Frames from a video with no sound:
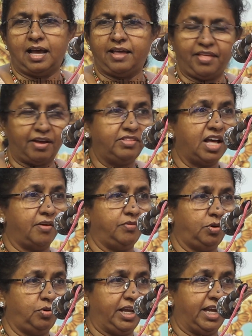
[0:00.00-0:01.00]
அதாவது
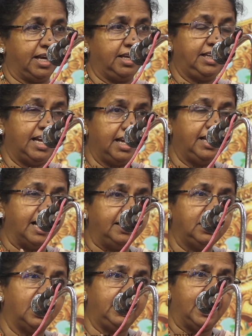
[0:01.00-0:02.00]
அவருடைய
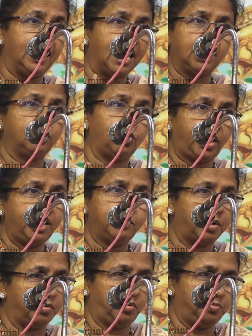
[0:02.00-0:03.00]
எந்த எல்லா
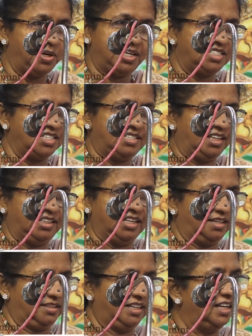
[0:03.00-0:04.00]
துறையும் அவர் முயற்சி
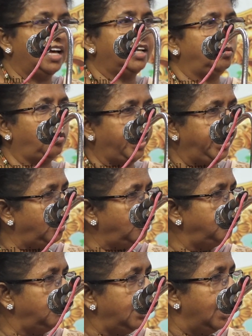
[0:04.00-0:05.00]
செய்தார் எல்லா
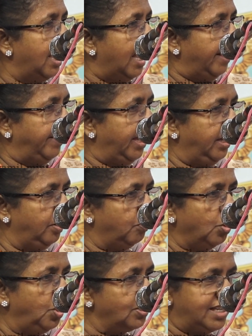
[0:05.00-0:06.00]
துறையிலும் அதை
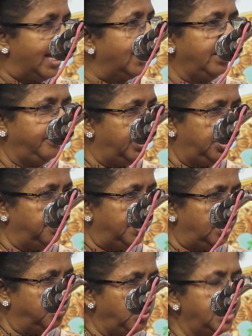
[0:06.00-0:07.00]
கொண்டு சேர்க்க வேண்டும்
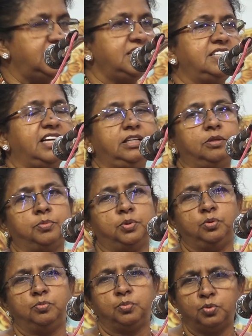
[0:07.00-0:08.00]
என்று முயற்சி செய்த
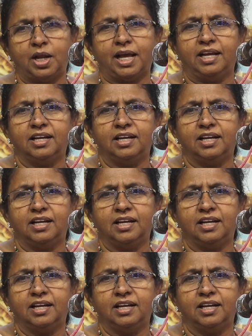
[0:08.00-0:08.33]
போதும் கூட